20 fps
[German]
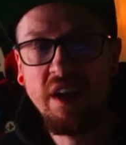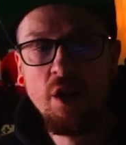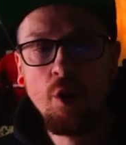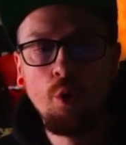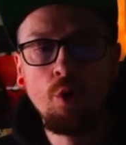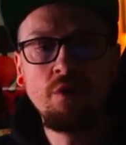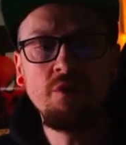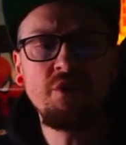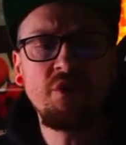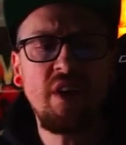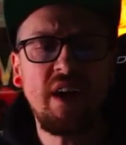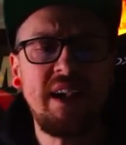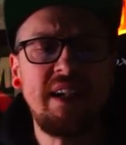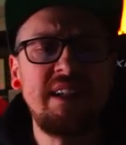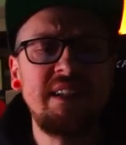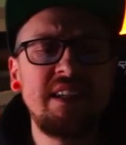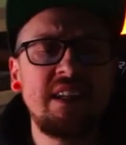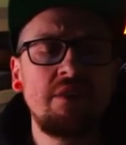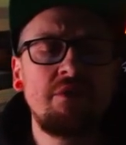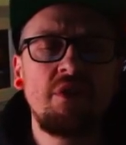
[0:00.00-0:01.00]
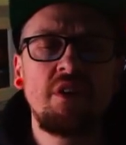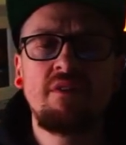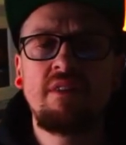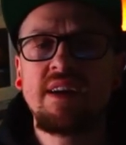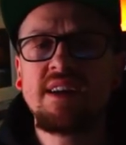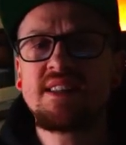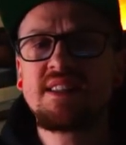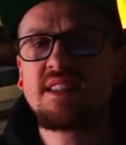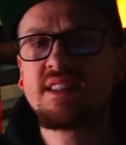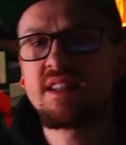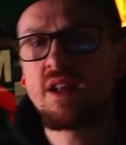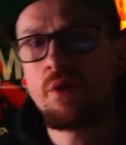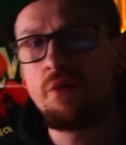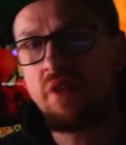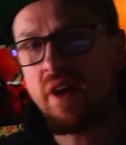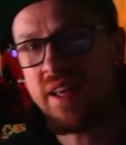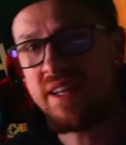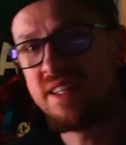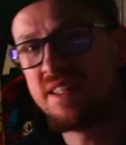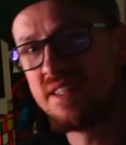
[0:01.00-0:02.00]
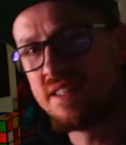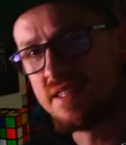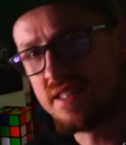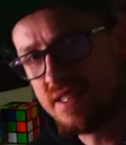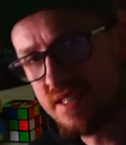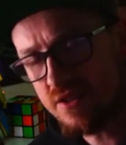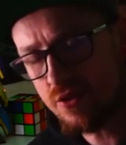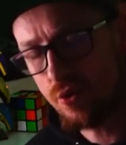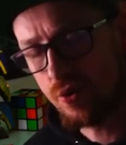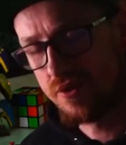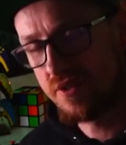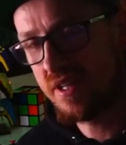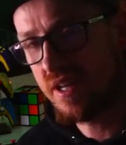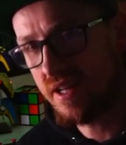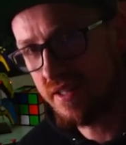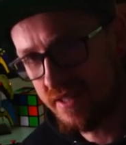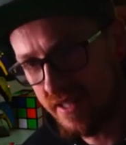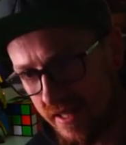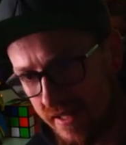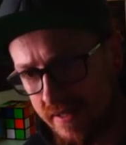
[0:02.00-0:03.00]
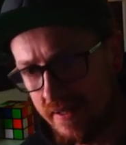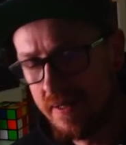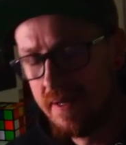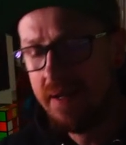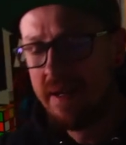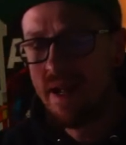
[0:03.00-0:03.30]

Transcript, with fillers: Und vor allen Dingen verweist es auf einen Discord-Kanal.